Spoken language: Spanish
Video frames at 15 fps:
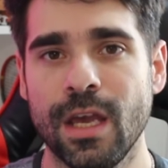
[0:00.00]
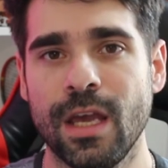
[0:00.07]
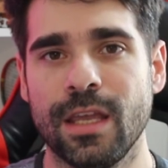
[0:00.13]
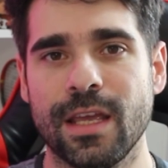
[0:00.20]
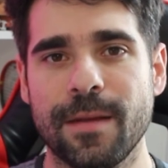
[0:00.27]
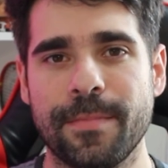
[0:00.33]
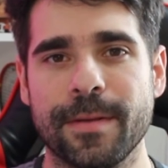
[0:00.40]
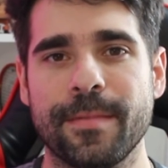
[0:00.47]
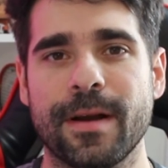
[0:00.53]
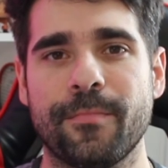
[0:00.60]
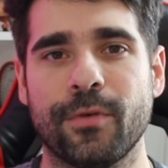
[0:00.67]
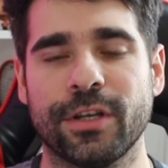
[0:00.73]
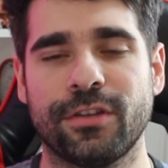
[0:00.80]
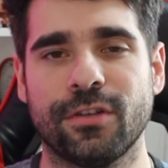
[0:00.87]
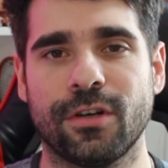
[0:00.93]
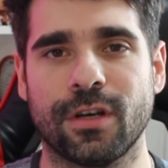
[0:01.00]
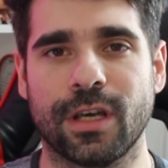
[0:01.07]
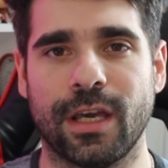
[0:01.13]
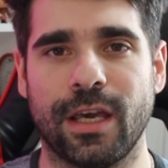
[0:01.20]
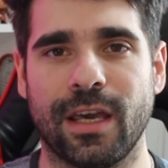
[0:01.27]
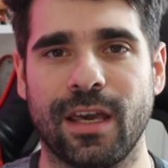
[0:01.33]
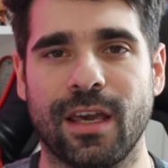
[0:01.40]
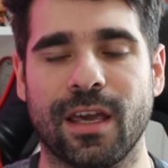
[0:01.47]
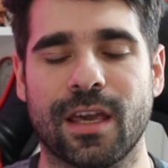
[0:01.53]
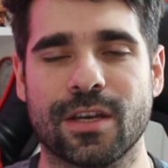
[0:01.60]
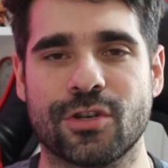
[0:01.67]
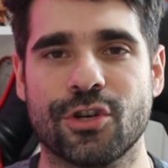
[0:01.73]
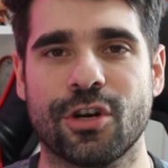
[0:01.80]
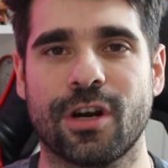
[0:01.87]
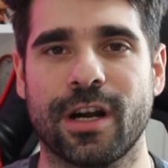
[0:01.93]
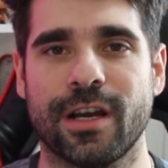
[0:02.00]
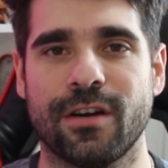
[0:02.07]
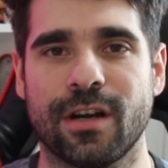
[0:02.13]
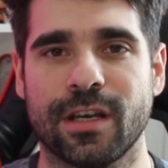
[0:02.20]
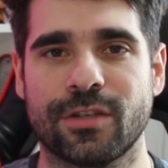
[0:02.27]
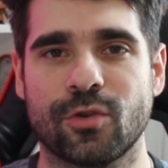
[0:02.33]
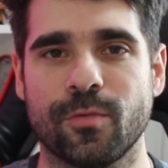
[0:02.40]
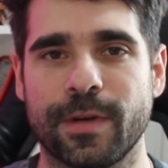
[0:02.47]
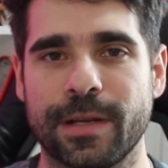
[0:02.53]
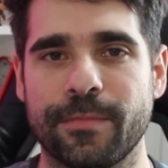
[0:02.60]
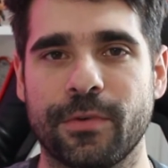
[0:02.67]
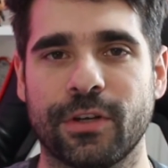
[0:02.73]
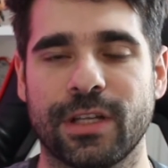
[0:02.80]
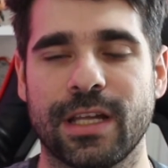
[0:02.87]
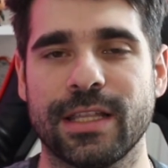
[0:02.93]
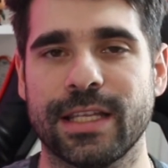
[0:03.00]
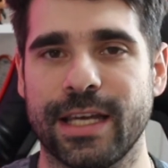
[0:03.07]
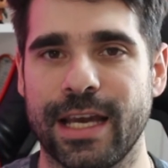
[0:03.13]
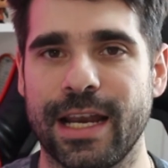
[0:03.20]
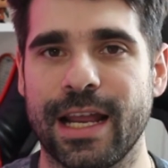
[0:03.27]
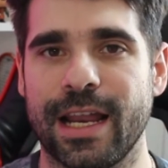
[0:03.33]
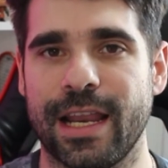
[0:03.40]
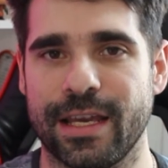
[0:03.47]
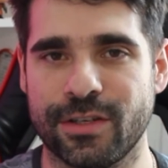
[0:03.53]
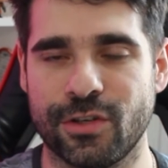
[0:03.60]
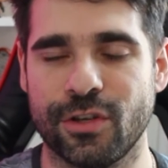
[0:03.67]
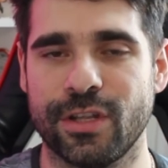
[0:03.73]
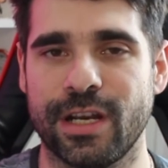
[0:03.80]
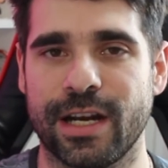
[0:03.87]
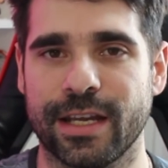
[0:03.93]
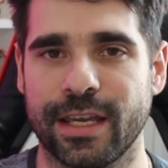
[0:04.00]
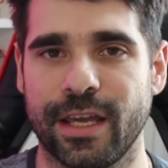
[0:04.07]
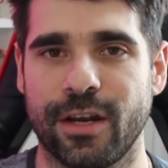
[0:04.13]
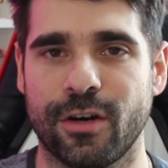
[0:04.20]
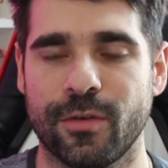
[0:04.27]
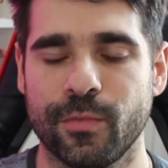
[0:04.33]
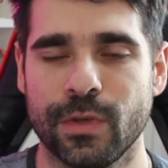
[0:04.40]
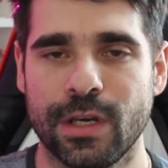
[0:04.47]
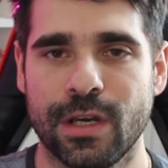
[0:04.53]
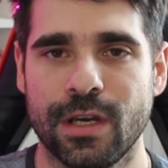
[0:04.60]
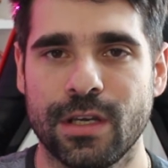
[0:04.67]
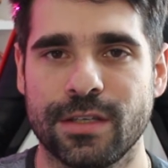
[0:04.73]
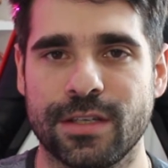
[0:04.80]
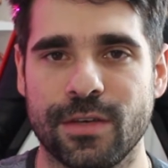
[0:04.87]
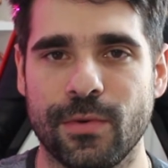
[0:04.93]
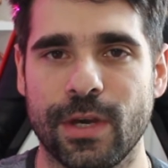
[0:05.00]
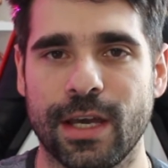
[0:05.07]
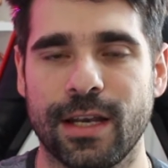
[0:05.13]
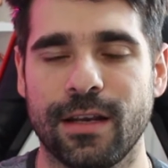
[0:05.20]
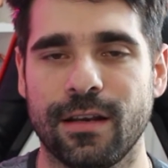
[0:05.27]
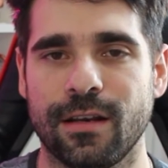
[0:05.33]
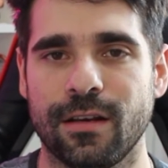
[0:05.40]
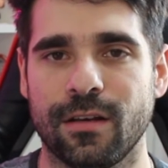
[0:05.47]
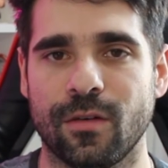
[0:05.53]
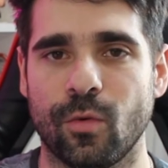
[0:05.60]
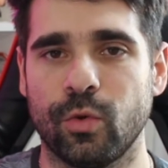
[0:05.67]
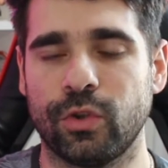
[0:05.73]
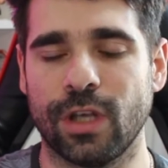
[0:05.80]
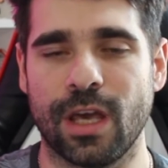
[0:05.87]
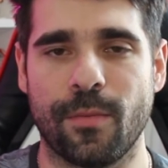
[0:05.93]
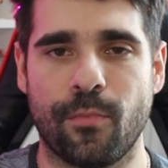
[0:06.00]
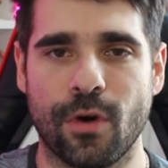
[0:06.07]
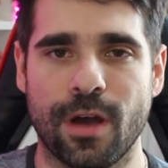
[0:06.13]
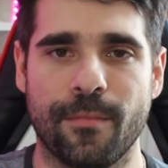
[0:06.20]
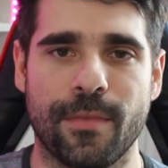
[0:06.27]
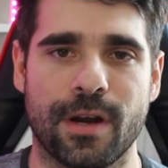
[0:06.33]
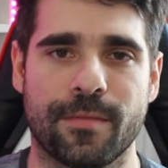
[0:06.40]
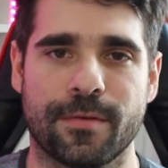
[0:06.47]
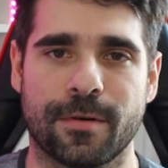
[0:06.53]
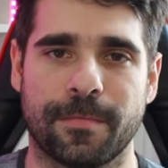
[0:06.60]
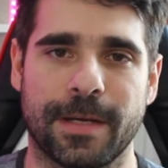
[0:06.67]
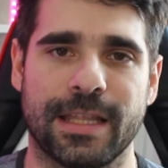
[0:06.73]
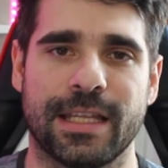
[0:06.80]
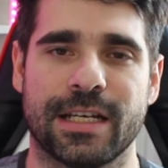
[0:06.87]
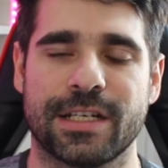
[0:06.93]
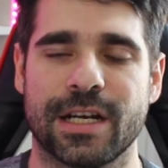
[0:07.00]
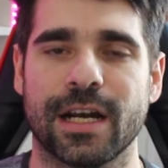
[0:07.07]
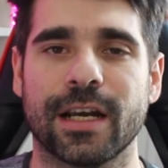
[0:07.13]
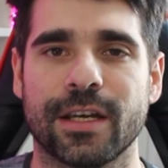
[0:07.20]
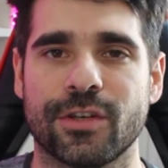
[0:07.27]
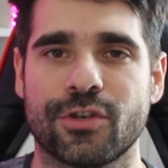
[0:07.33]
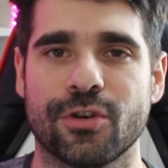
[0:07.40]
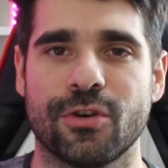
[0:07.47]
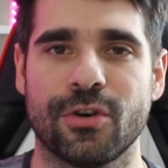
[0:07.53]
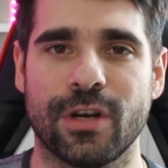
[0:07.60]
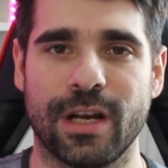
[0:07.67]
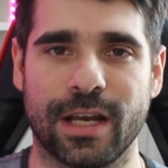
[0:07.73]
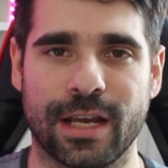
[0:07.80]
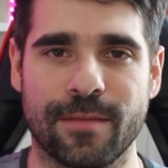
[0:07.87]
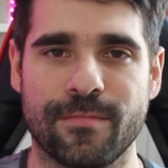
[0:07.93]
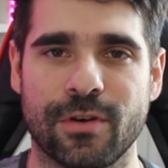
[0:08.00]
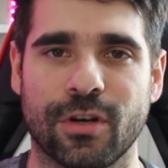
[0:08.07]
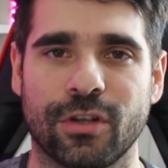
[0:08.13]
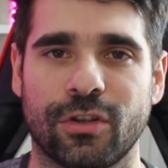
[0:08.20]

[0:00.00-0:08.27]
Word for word: Y el primer puesto que, que yo creo que es súper importante es la elección del arquero. Si bien ustedes pueden ver por pantalla que yo el ejemplo que